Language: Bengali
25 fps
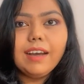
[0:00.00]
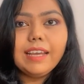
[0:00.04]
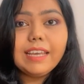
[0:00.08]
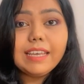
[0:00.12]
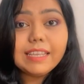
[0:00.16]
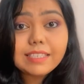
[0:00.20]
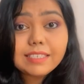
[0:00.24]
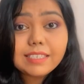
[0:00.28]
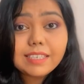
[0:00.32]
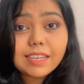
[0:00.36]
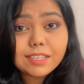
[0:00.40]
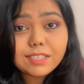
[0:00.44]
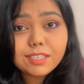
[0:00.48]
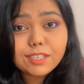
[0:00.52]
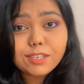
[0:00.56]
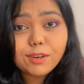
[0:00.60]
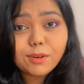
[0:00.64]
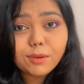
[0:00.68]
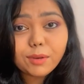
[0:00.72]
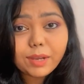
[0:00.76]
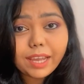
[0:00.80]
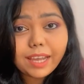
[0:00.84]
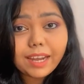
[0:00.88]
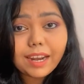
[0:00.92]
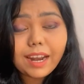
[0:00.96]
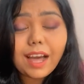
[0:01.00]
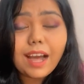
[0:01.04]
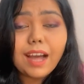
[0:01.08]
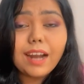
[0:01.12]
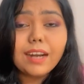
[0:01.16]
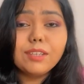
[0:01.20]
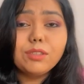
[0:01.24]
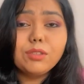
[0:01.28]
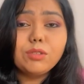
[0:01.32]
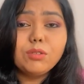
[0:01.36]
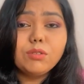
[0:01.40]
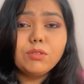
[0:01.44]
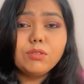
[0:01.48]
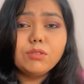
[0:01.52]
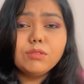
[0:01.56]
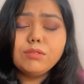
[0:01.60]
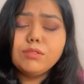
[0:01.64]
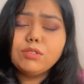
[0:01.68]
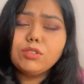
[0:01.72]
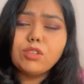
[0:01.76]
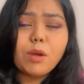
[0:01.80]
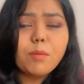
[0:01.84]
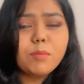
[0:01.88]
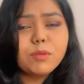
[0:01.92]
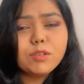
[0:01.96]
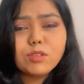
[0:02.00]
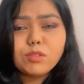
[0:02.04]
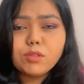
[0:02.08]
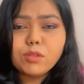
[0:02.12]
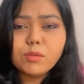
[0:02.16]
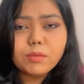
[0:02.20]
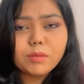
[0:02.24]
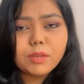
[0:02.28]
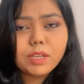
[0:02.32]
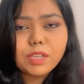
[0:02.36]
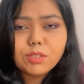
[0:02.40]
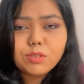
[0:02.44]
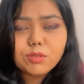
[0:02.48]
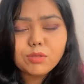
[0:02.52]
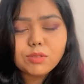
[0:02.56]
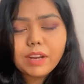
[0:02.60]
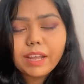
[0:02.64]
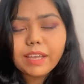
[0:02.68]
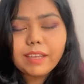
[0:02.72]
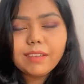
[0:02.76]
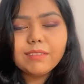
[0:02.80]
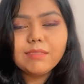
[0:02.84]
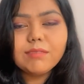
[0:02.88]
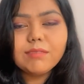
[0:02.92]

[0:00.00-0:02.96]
ইচ্ছা ছিল কেনার তো সমস্ত কিছু লাইক